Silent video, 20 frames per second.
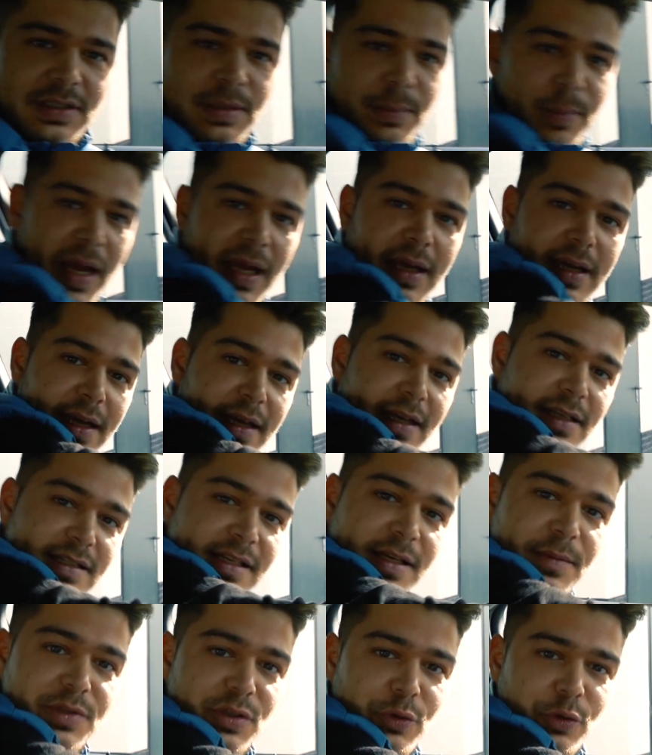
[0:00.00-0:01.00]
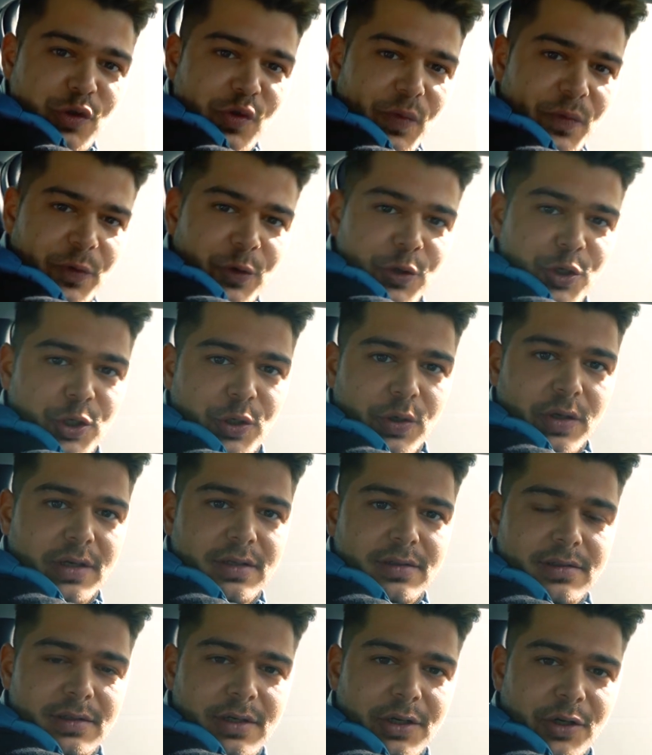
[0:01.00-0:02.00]
Die Pancakes gibt's nur zum Frühstück.
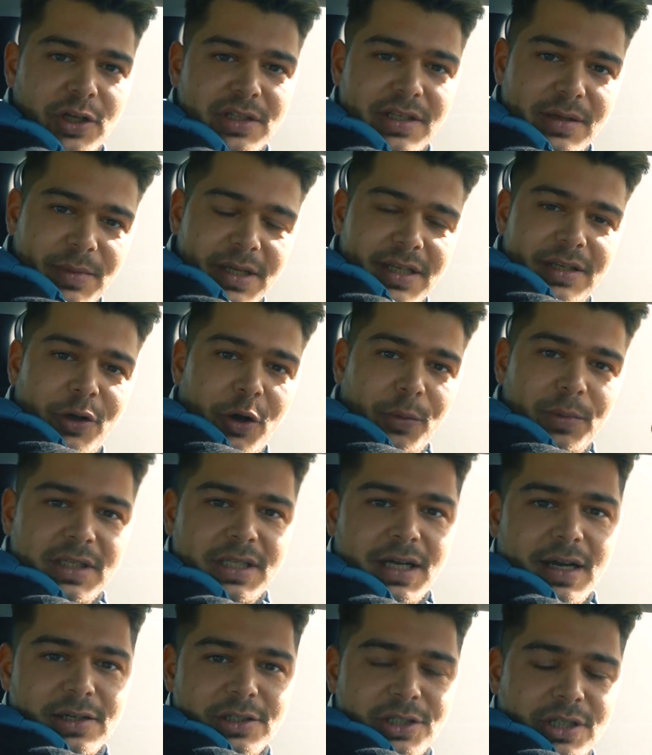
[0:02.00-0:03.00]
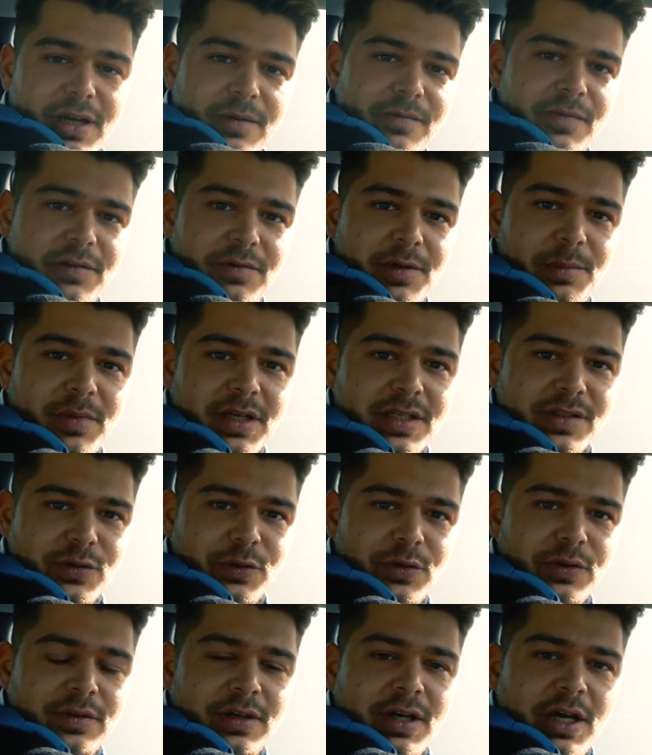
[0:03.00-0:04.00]
Ihr könnt ja mal in die Kommentare schreiben, wenn wir mal
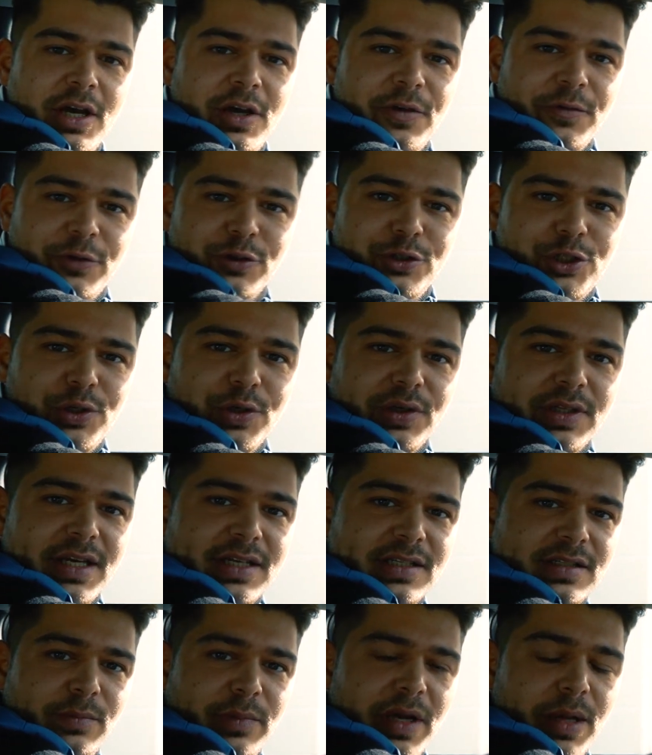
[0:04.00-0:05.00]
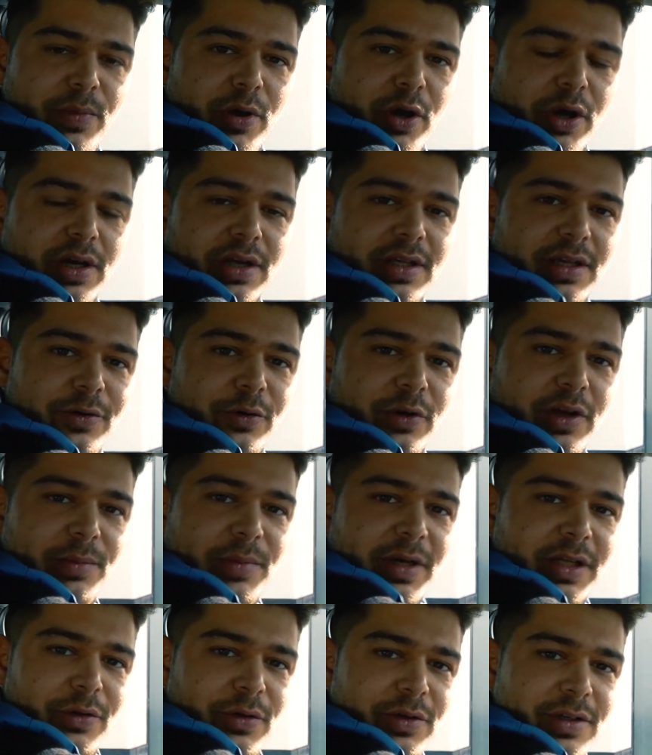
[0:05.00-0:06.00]
so ein Frühstück testen bei Burger King oder
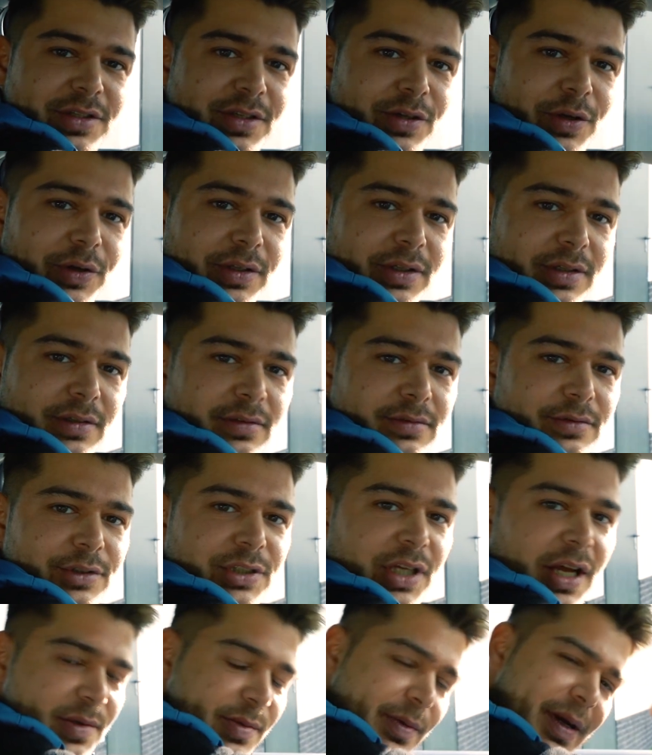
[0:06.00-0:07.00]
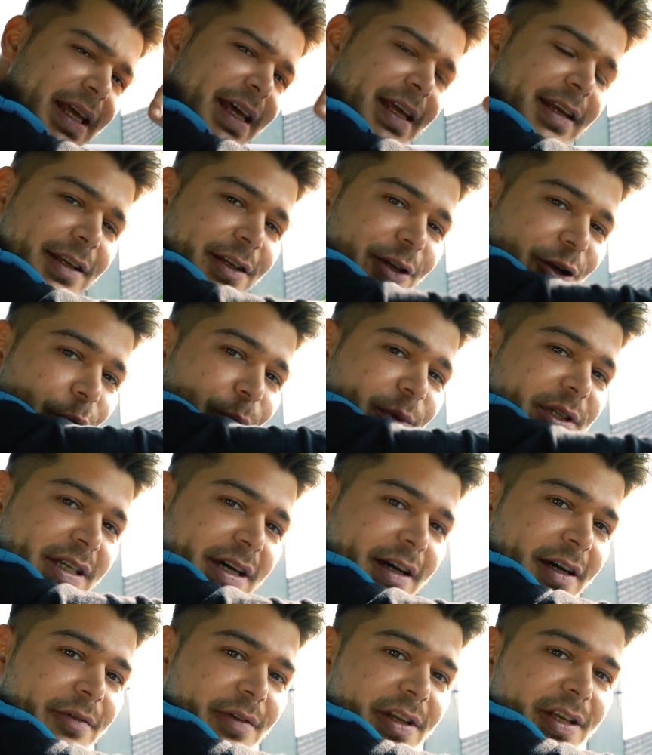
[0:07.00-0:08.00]
McDonalds, Leute. Schreibt's mal gerne in die
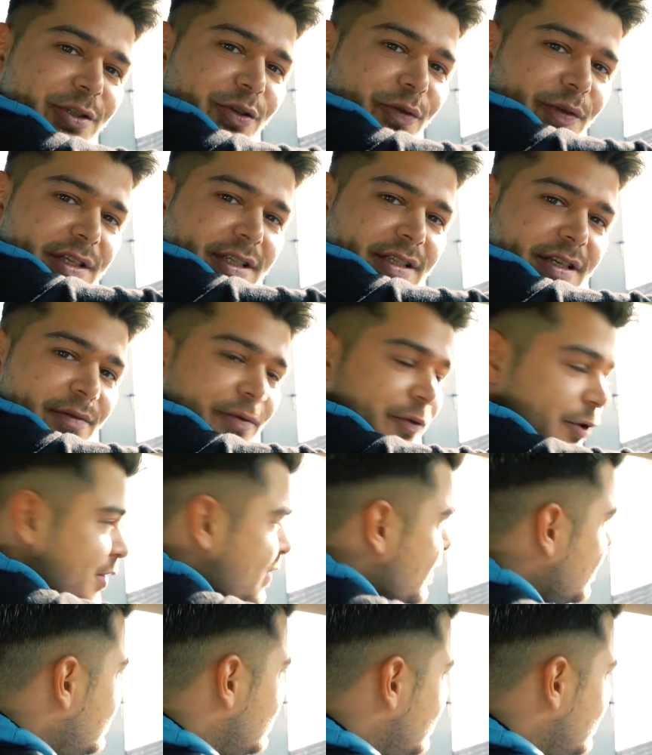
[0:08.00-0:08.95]
Kommentare, wenn ihr sowas sehen wollt.